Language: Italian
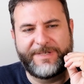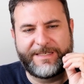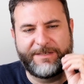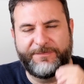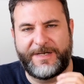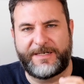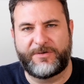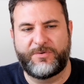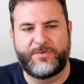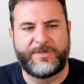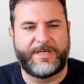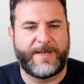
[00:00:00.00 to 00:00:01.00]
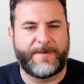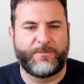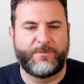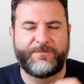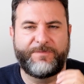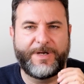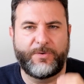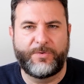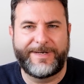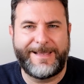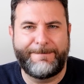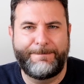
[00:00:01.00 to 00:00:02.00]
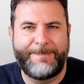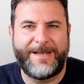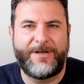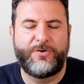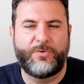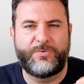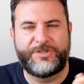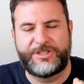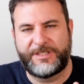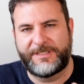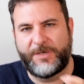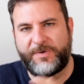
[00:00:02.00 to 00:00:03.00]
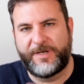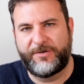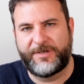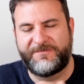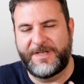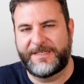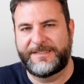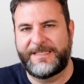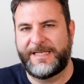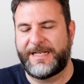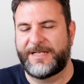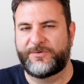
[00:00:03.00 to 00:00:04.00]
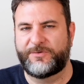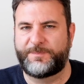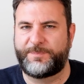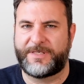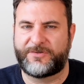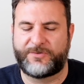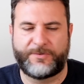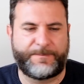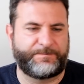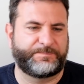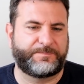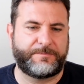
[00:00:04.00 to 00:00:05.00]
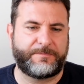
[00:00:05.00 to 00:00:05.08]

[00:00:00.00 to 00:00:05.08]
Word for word: a che fare con un valore ben lungi da quello che viene dichiarato spesso